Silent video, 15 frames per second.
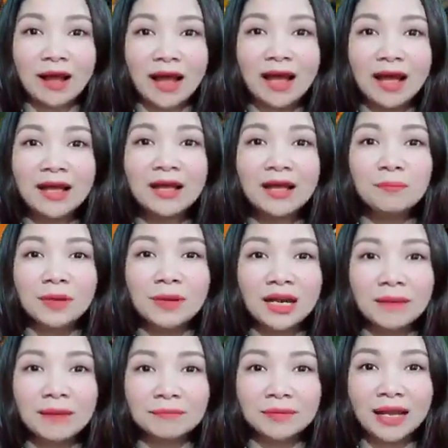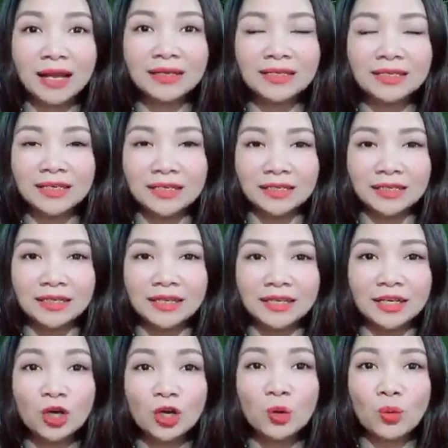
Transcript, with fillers: phá 15 cách nhìn người